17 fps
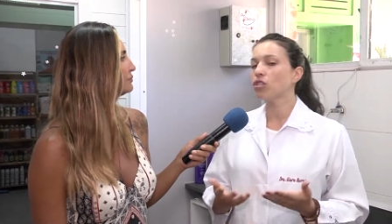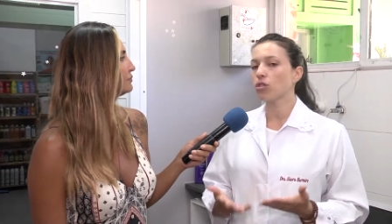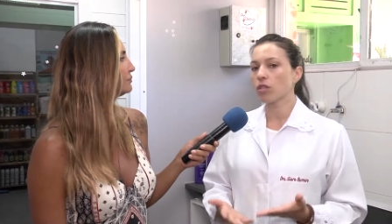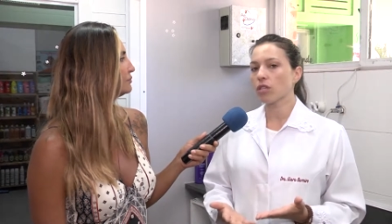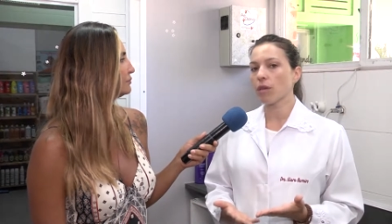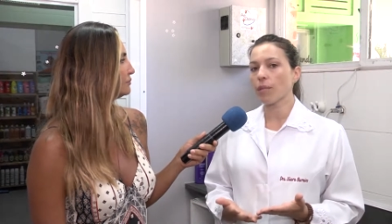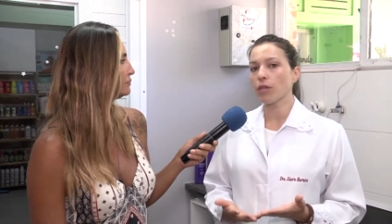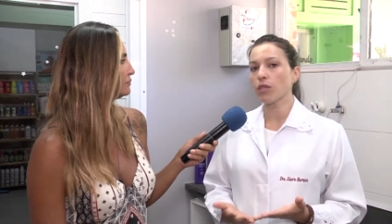
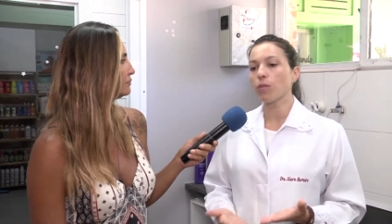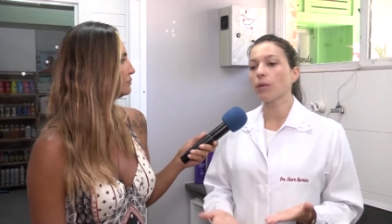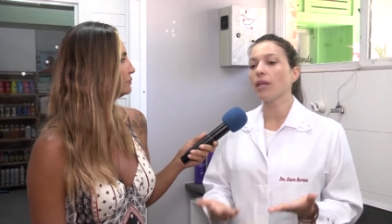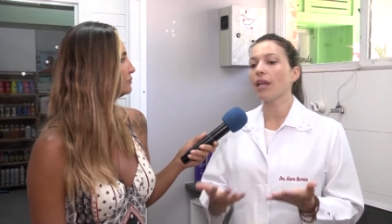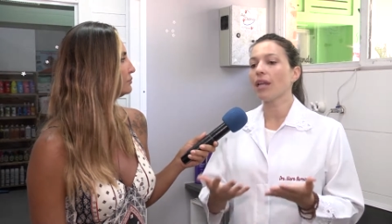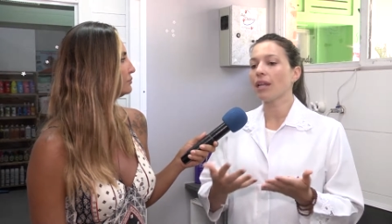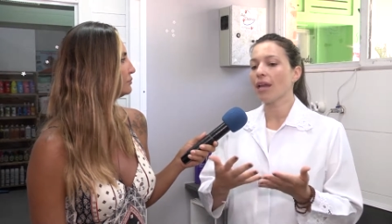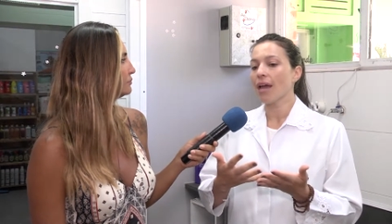justamente
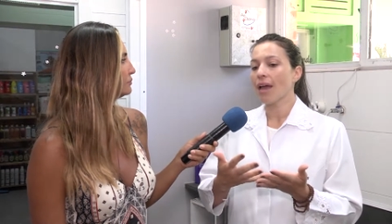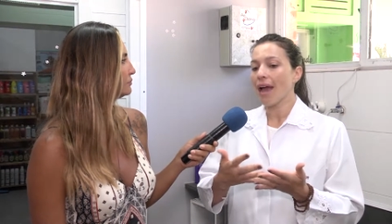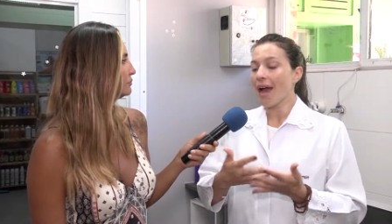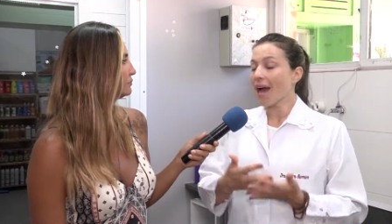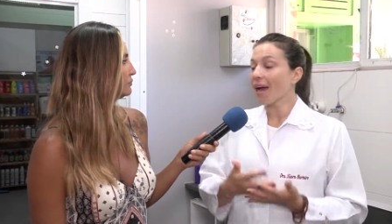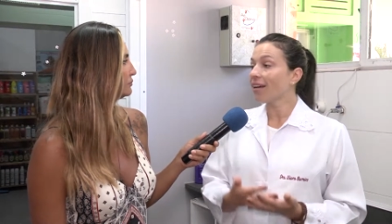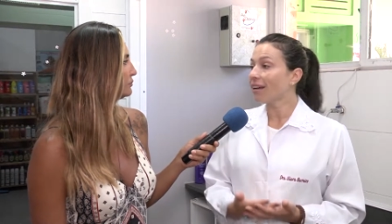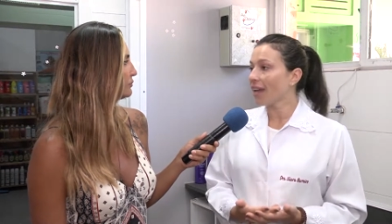porque ele
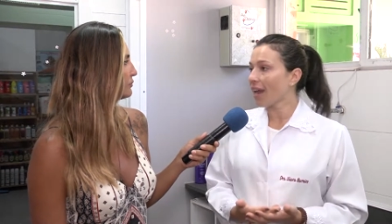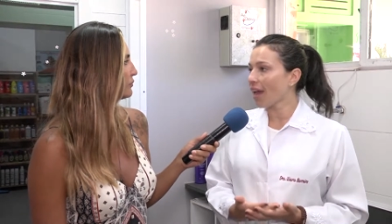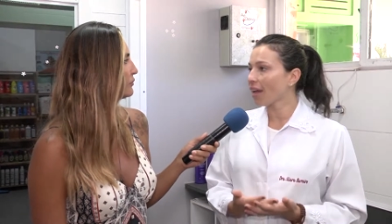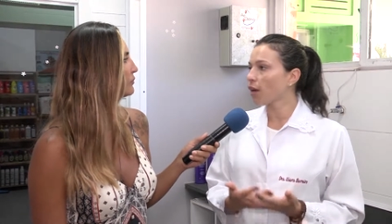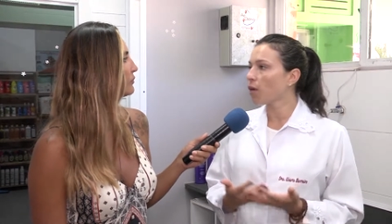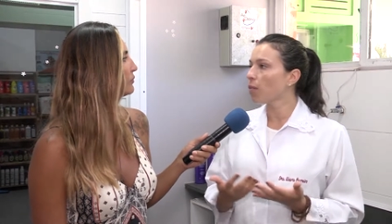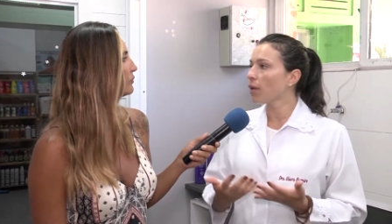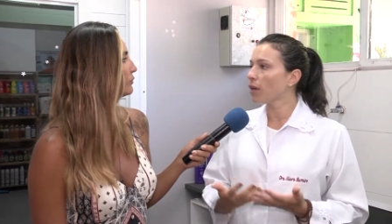
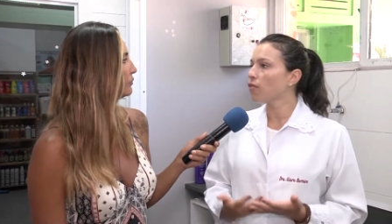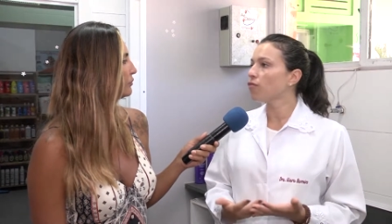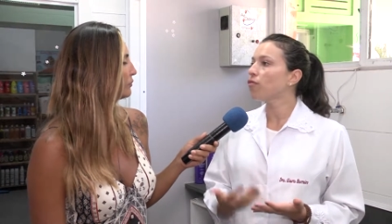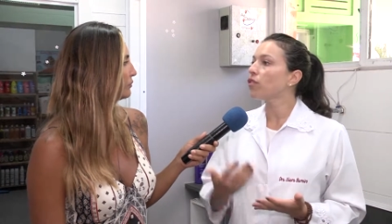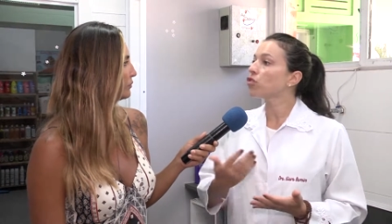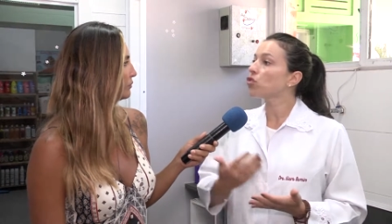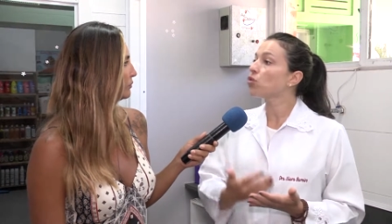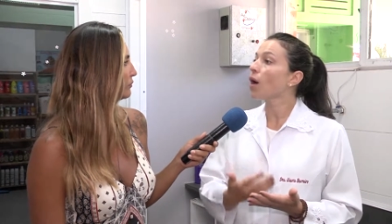agrega um
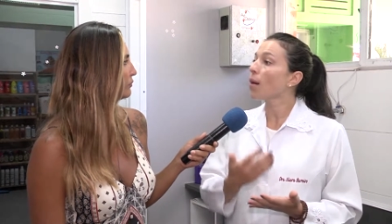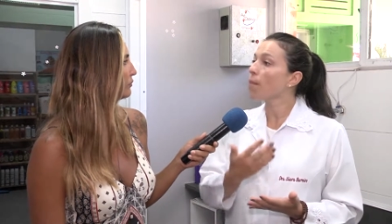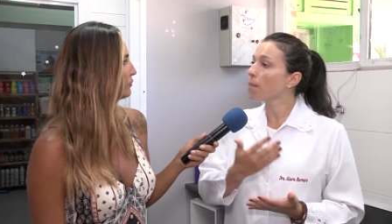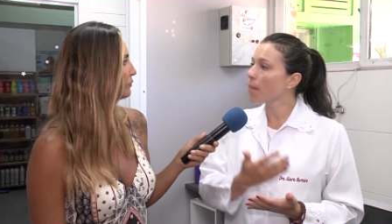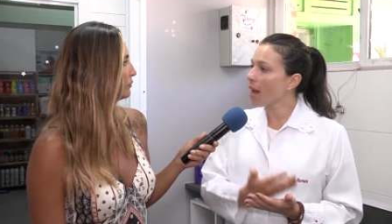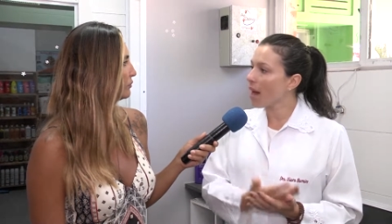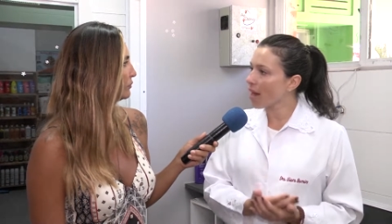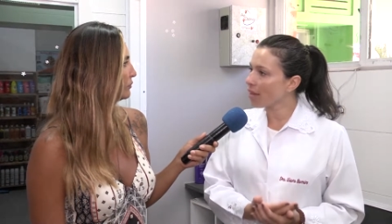benefício a
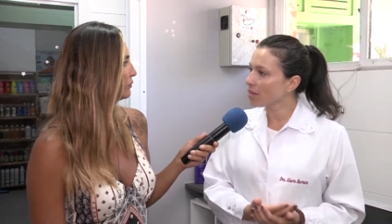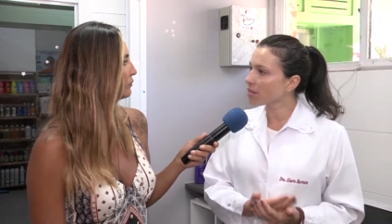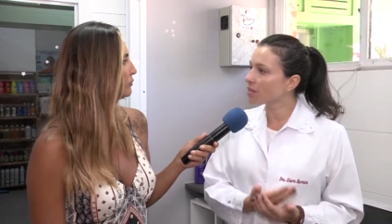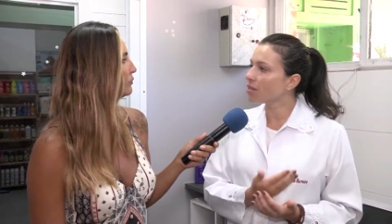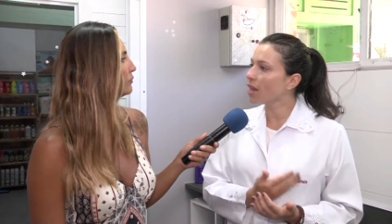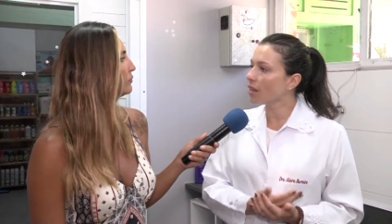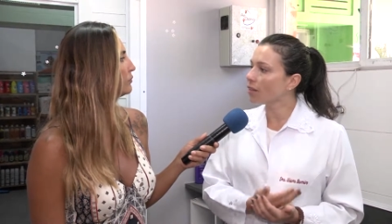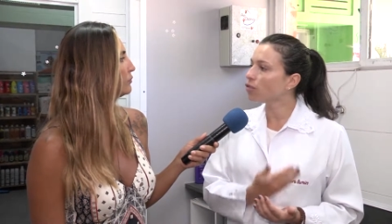mais
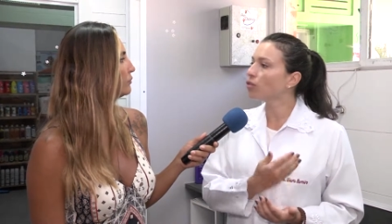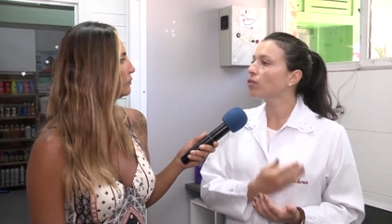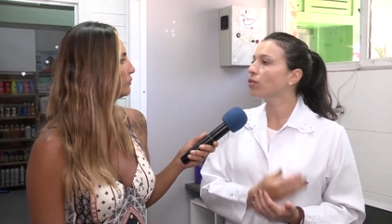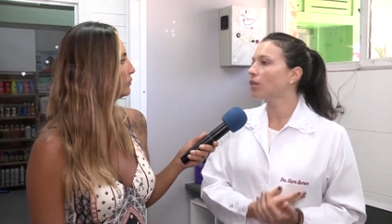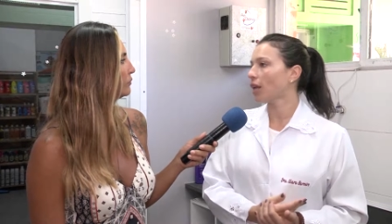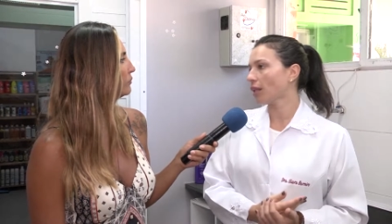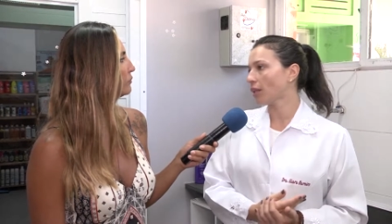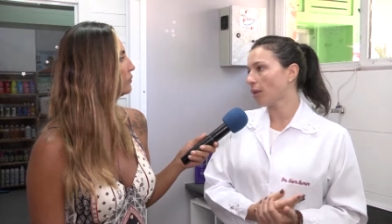dentro do
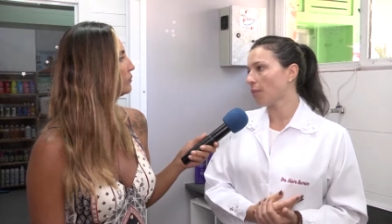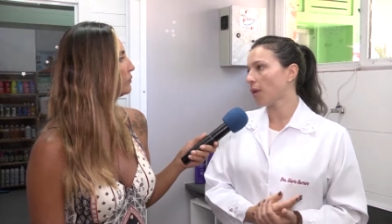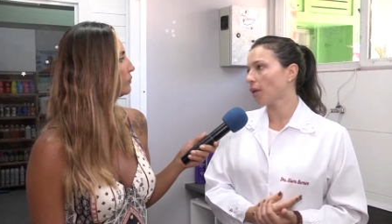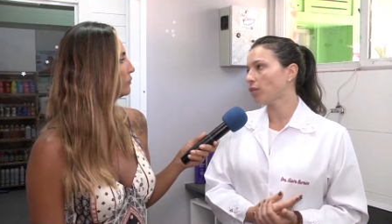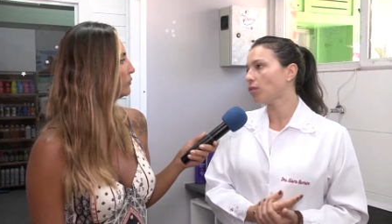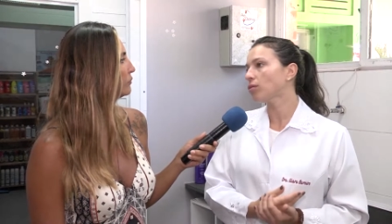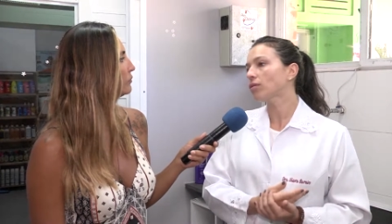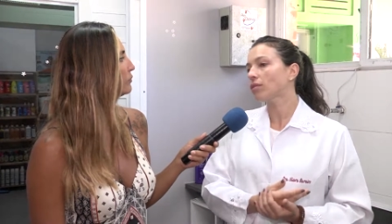
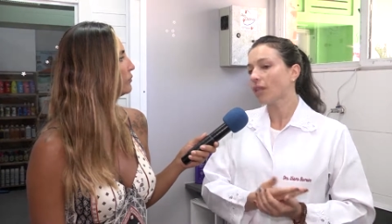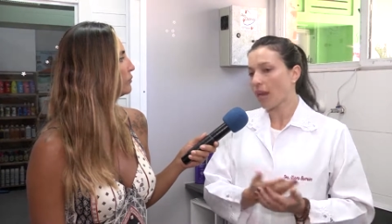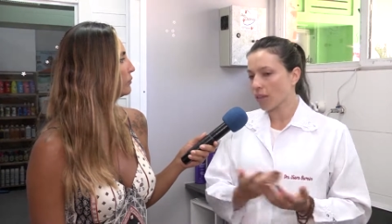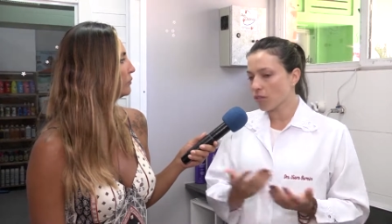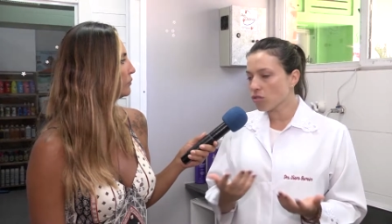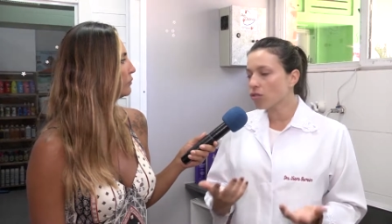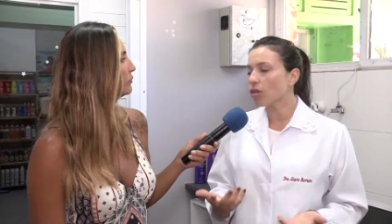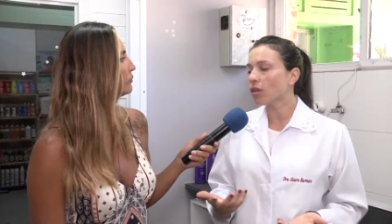tratamento
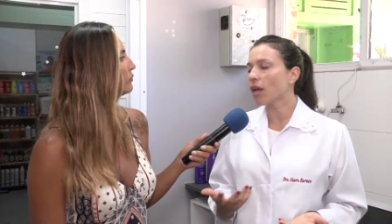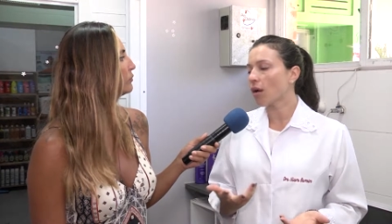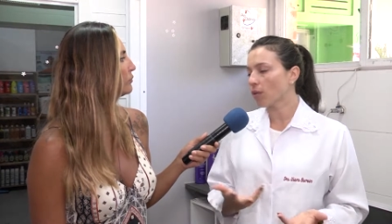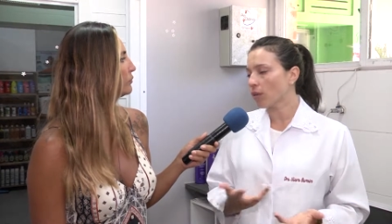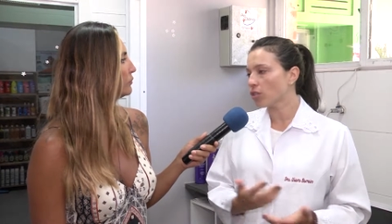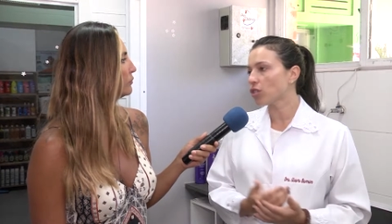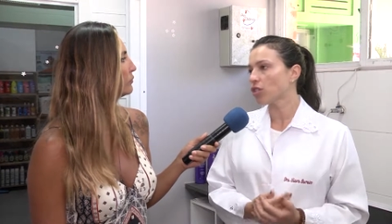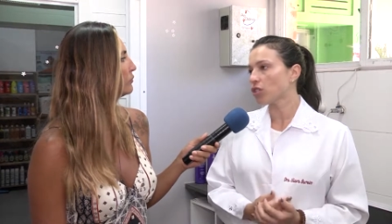
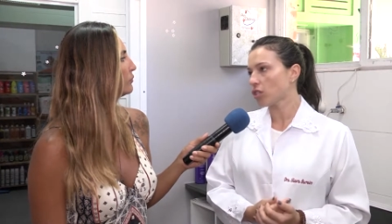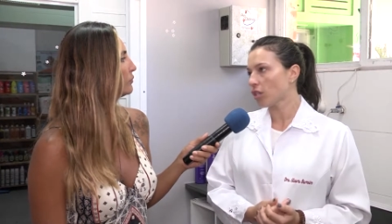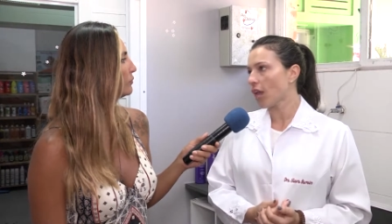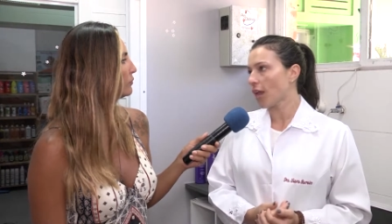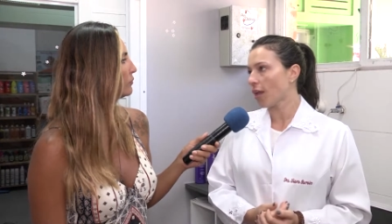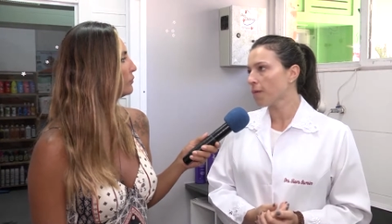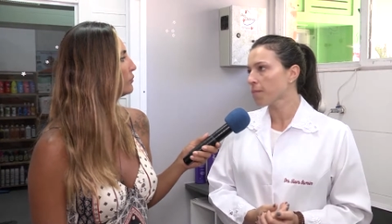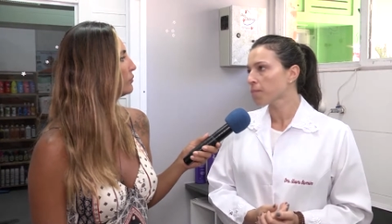tradicional que a gente
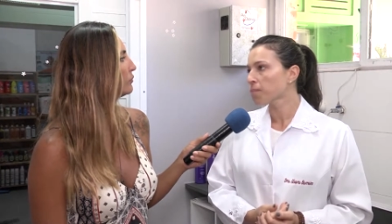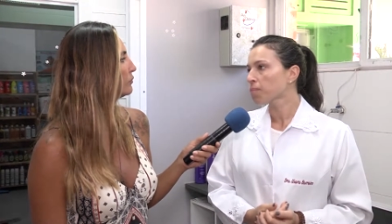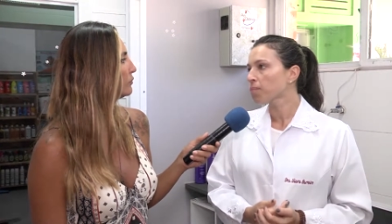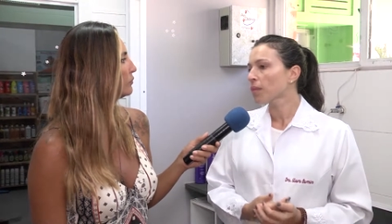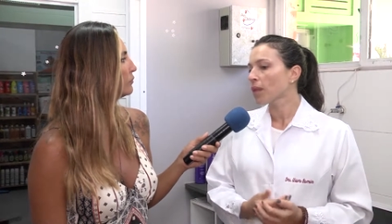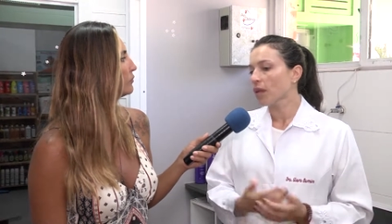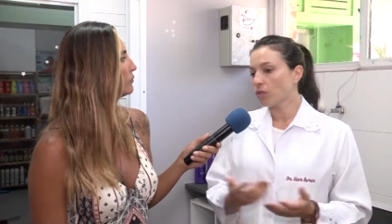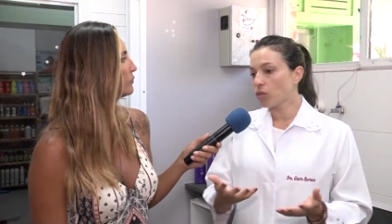tem
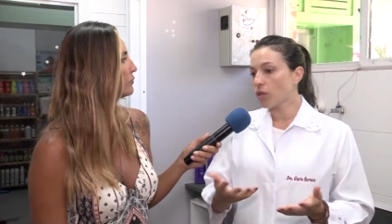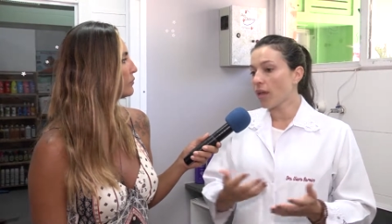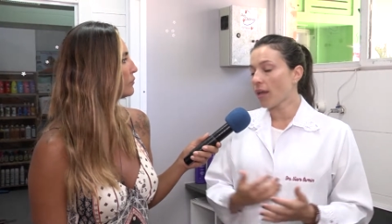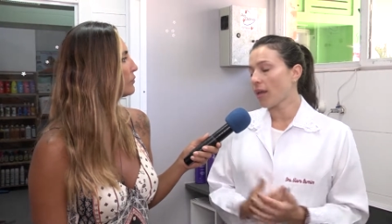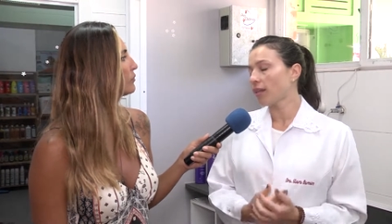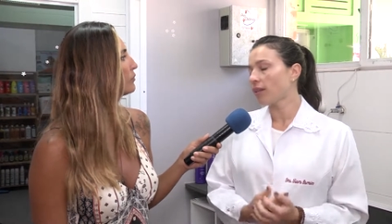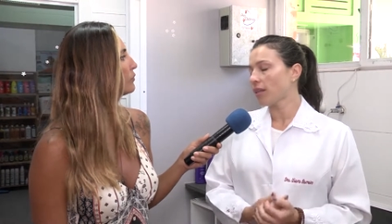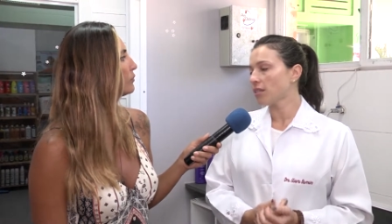
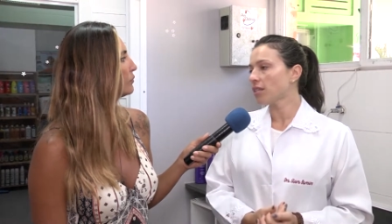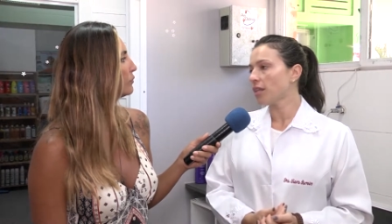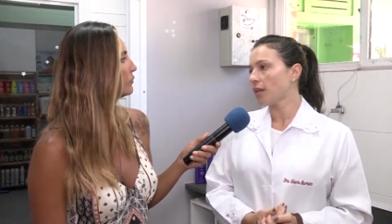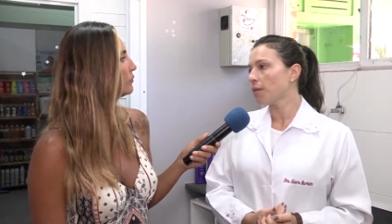de, desse